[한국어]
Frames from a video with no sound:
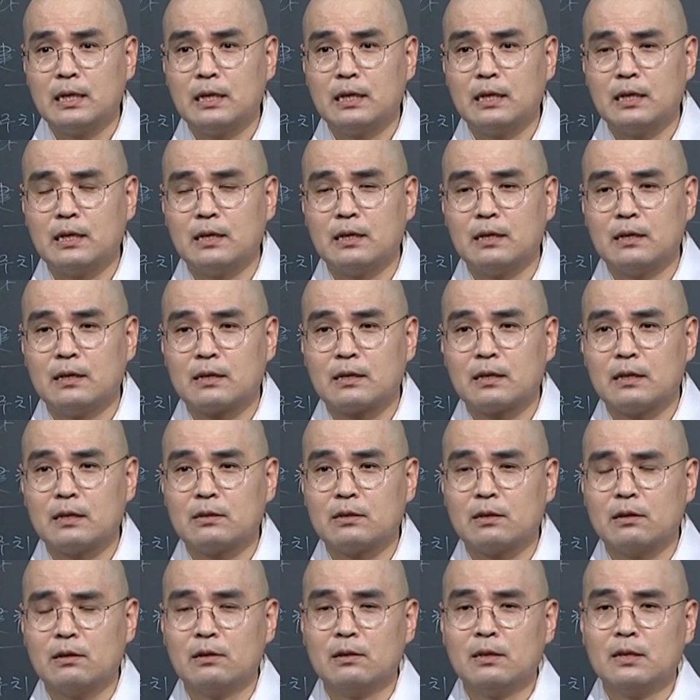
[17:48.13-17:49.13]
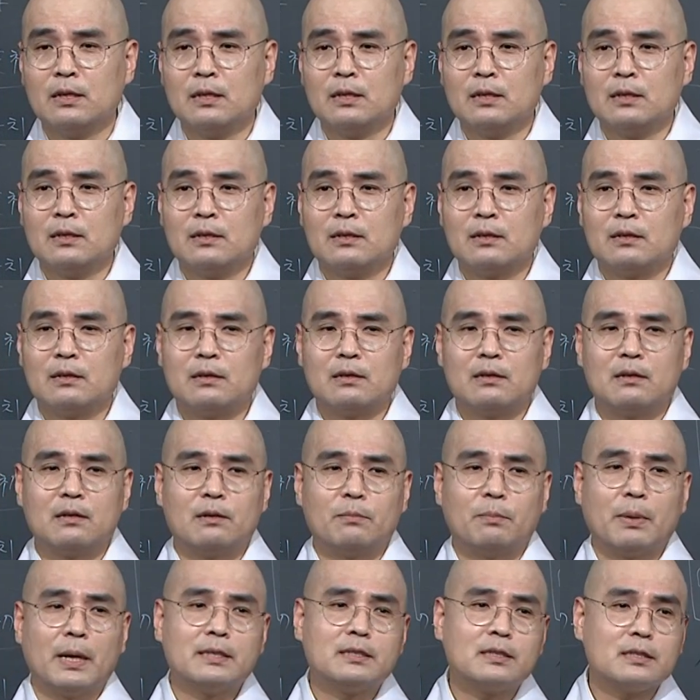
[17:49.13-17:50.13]
어, 그래서
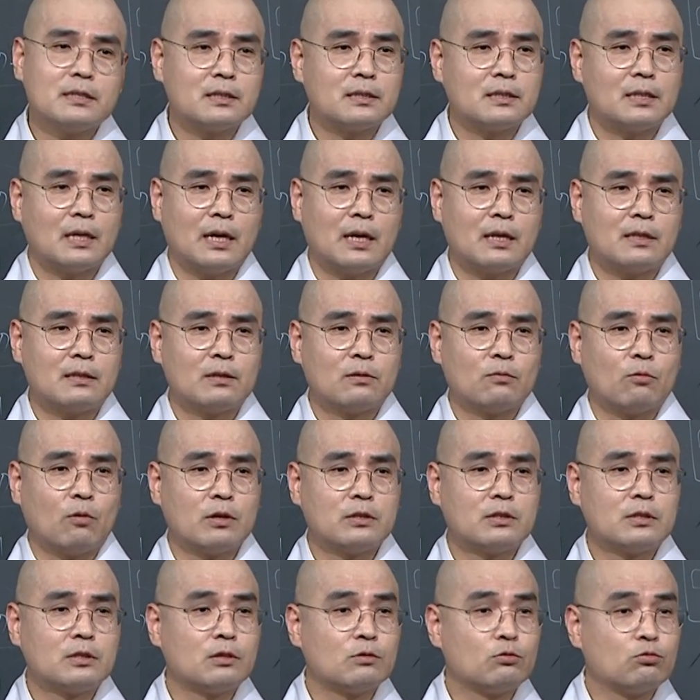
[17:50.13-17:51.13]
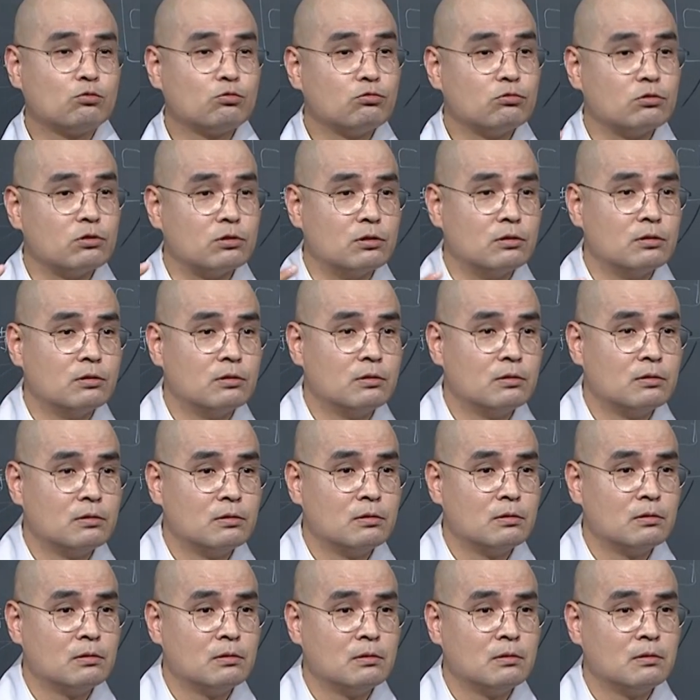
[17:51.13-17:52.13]
어, 베스트 셋, 워스트 둘.
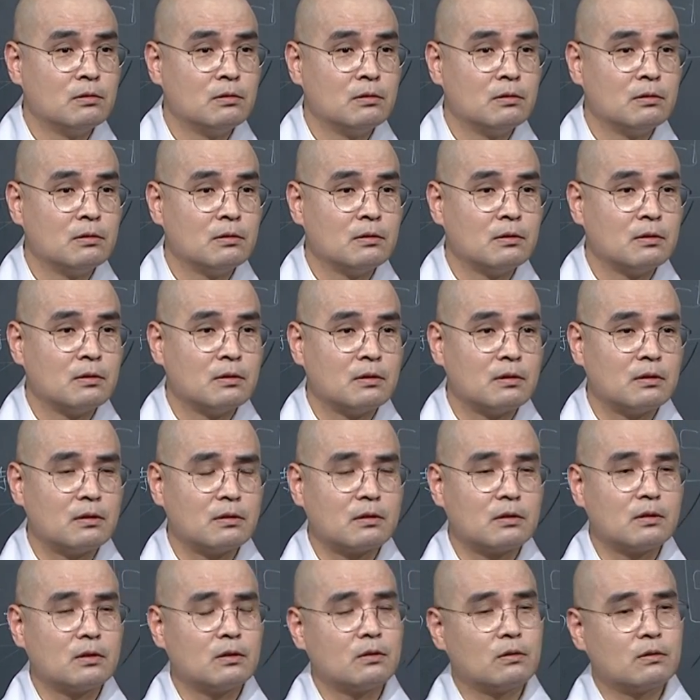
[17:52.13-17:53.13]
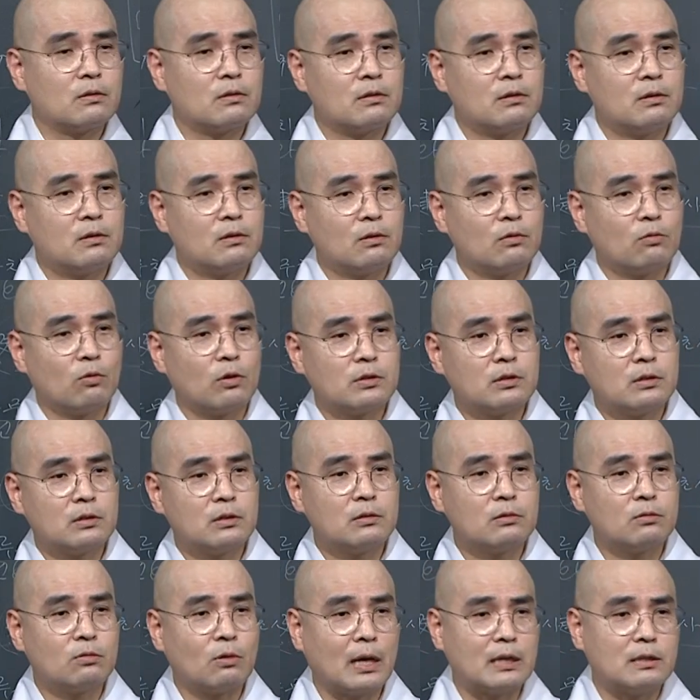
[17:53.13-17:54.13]
어, 그리고 이건
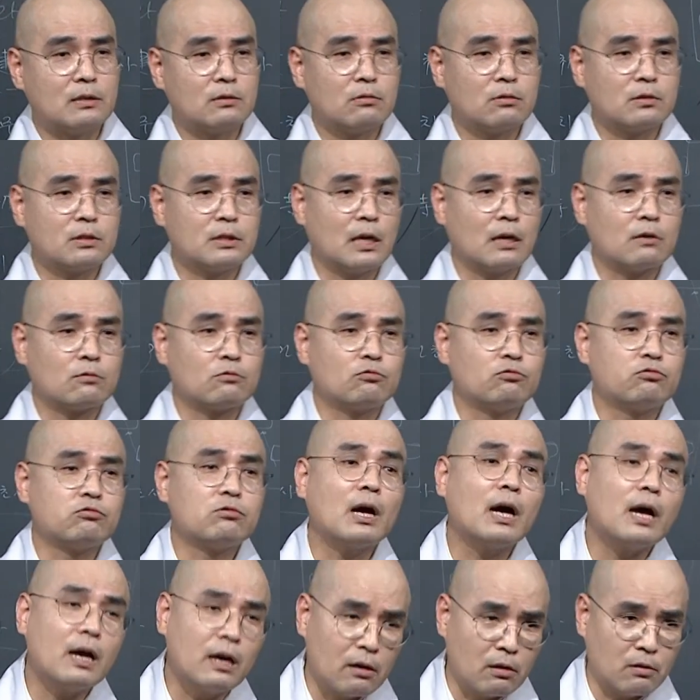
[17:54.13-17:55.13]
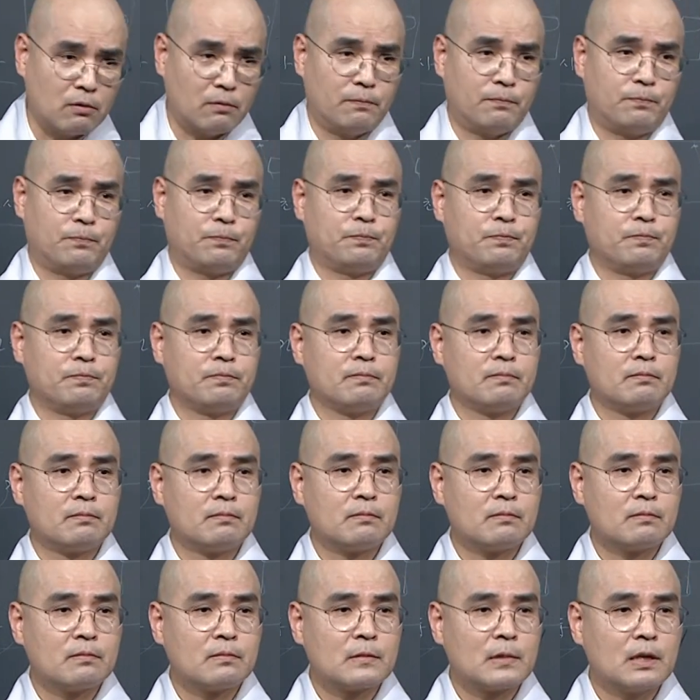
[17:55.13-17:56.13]
워스트도 아니고 그냥 구라예요.
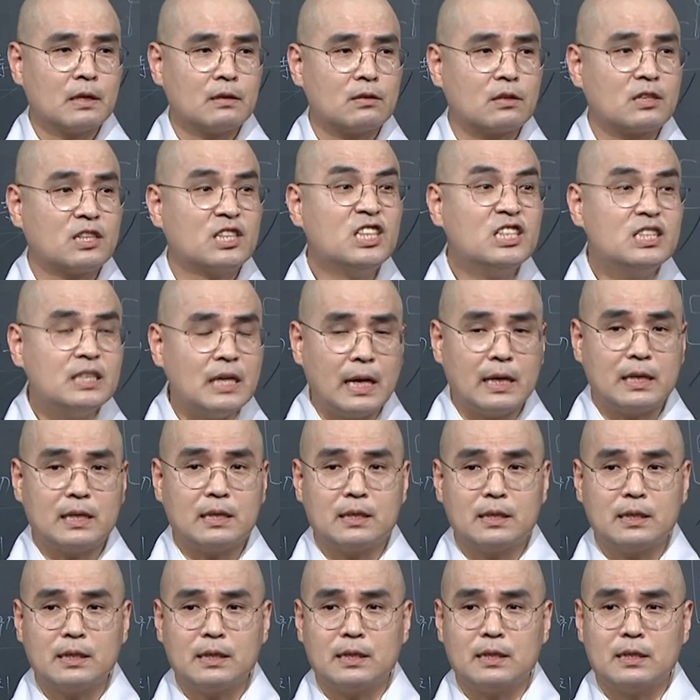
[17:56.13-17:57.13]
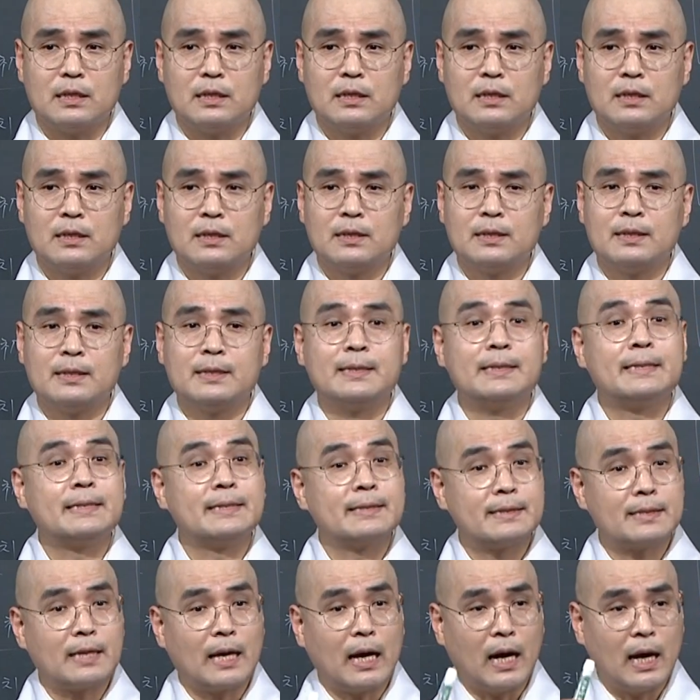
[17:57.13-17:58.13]
그래서 그 얘기를
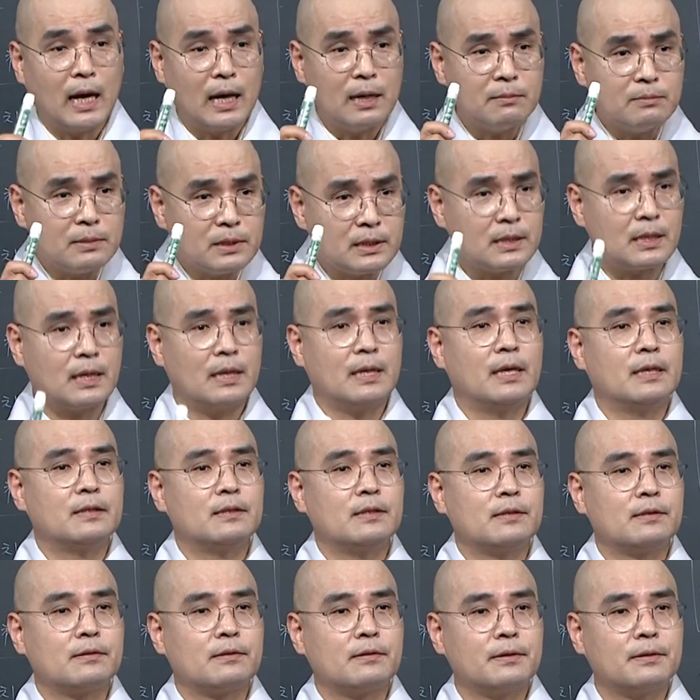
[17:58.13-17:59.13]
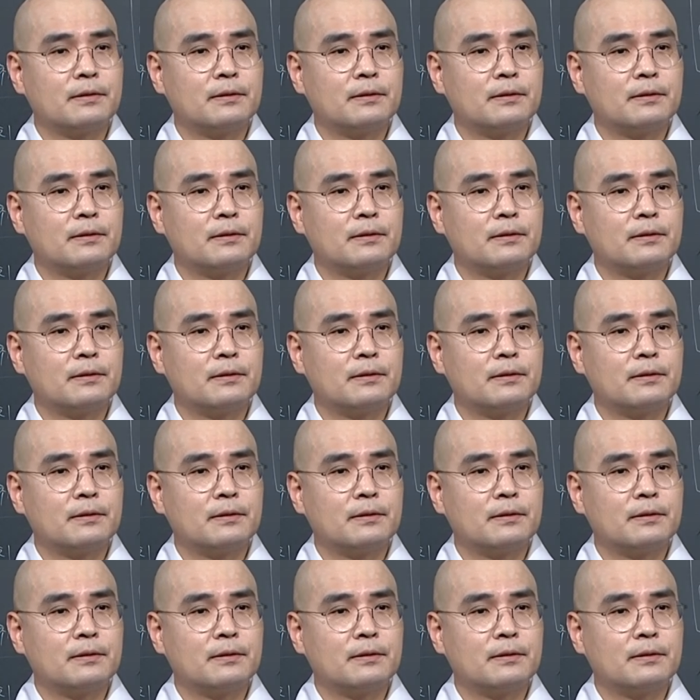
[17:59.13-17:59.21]
다음 시간에 해야 돼.